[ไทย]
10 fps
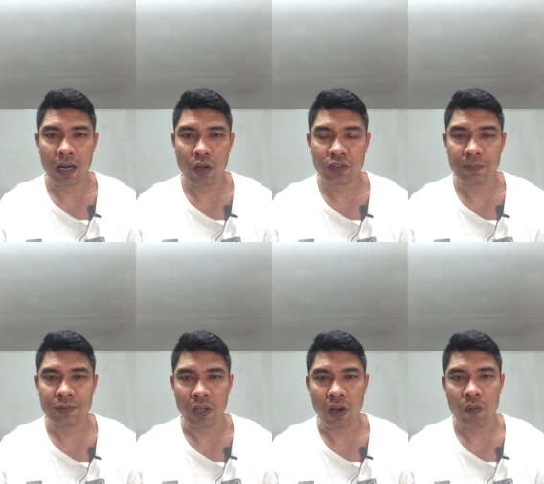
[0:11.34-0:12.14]

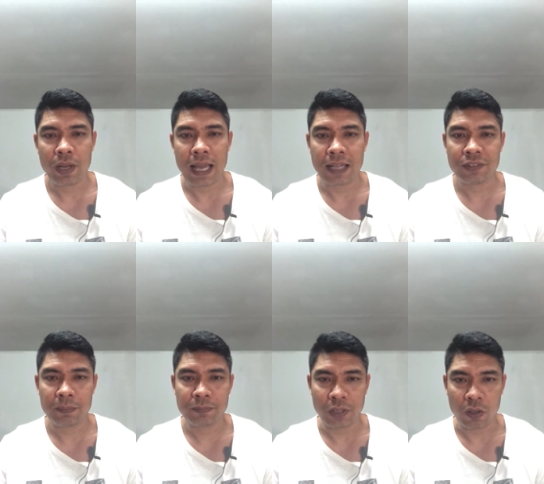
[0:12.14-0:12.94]
2512 เวลา
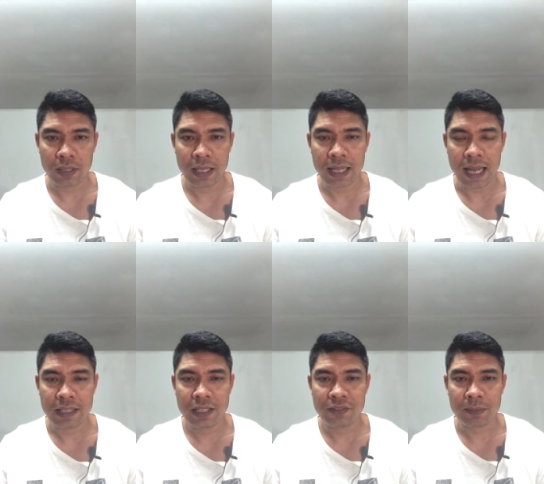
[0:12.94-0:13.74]
12นาฬิกา
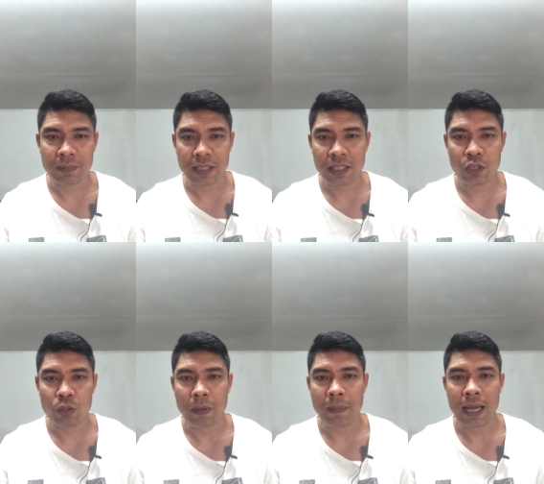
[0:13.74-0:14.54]
20นาทีโด
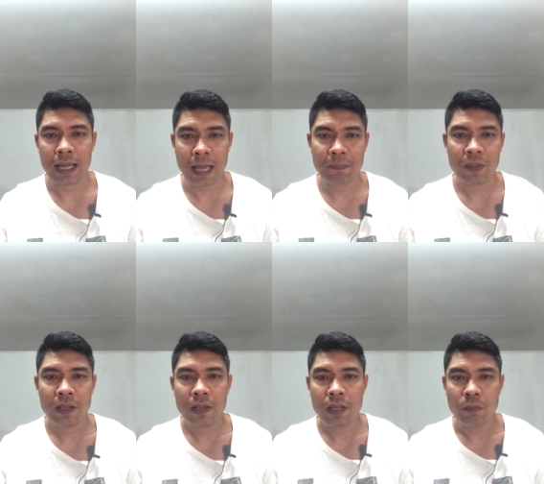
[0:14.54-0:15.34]
ยประมาณนะครับ
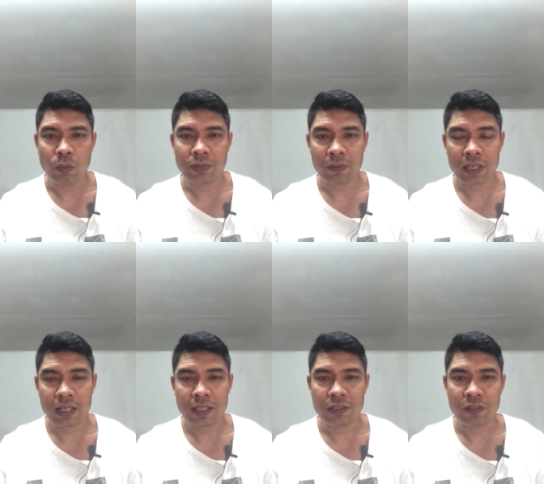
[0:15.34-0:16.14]
มุมสเวน
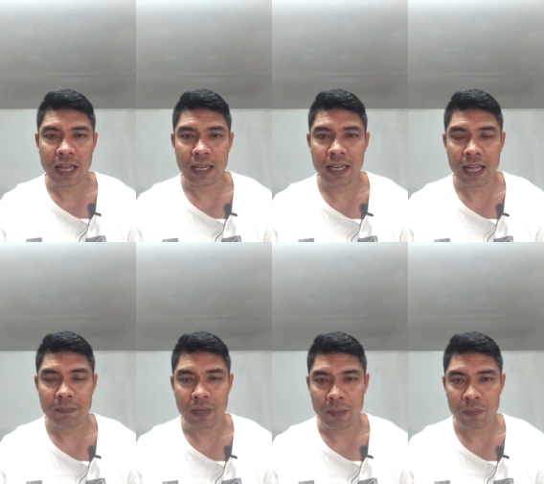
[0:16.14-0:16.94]
ก็เลยถือการนี้นะครับ
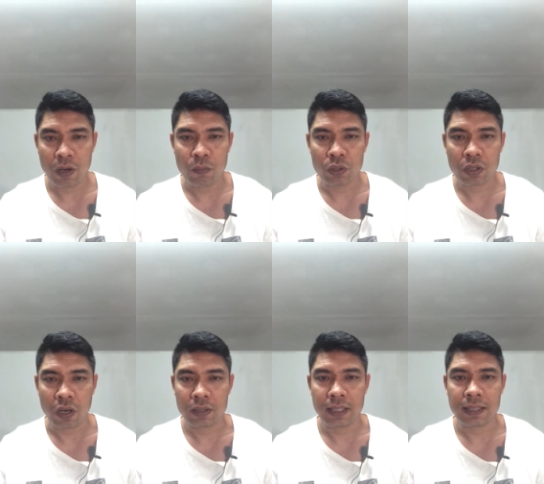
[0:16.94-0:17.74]
นำข้อมูล
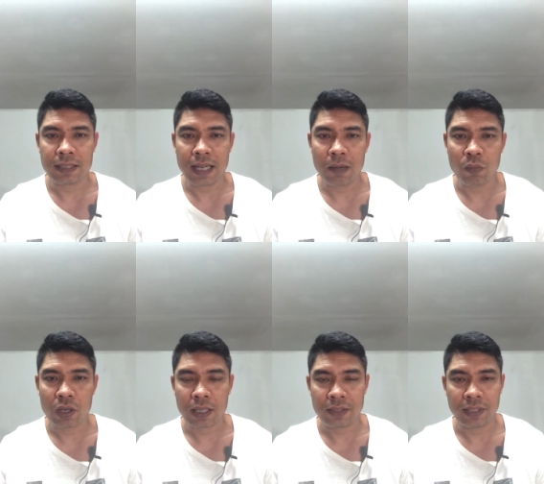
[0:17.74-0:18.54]
เกาะติดตาช่างบว
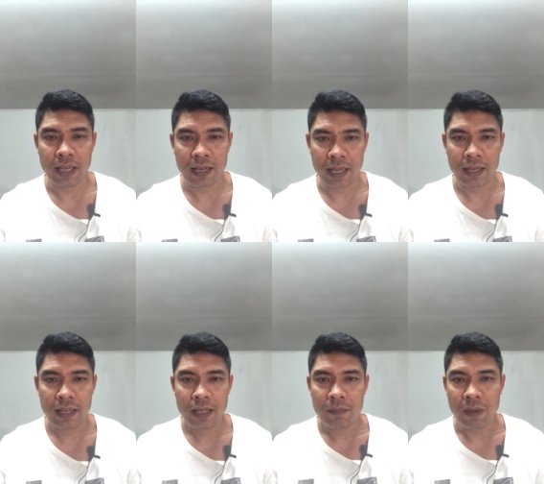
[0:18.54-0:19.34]
กกระแสเรท
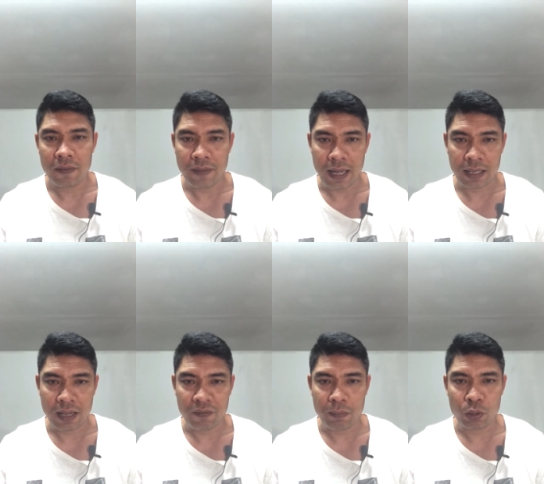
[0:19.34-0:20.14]
มาฝาก
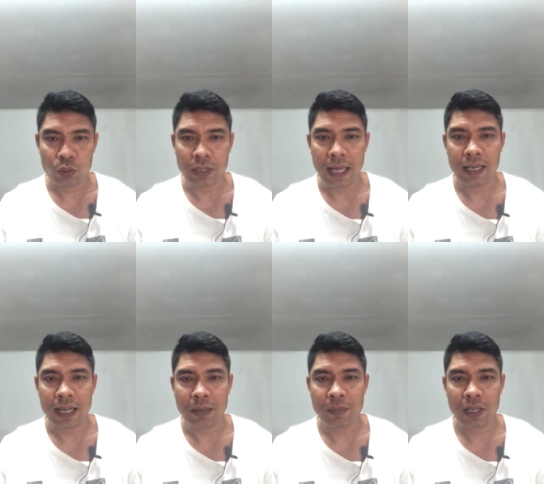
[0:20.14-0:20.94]
กับแฟนมวยทุกท่านนะ
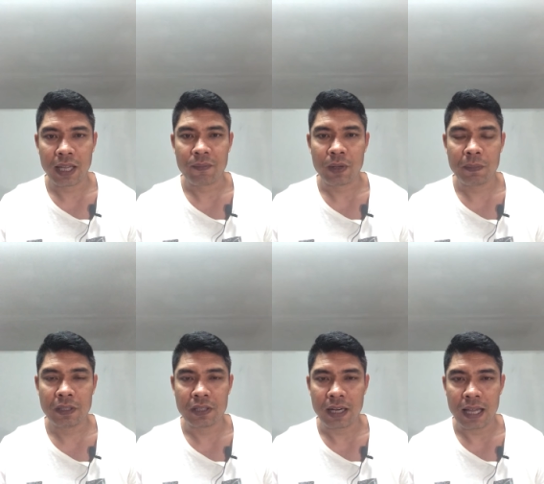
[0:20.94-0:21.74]
ครับเพื่อเก็บไว้พิ
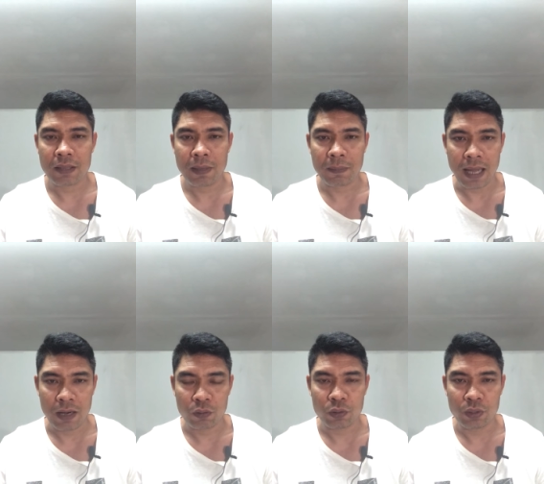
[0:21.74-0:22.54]
จารณาสำหรับการ
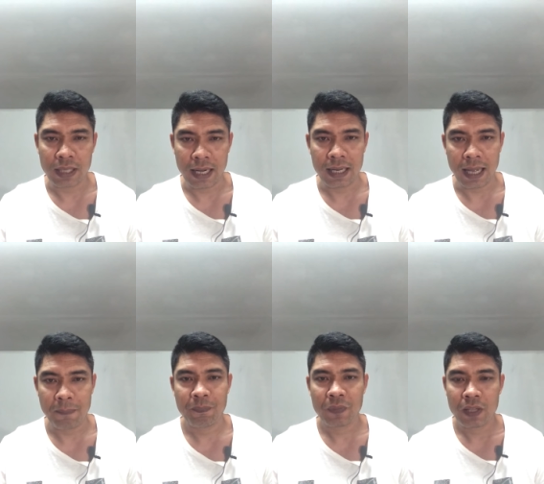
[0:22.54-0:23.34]
ลงทุนกันนะครับ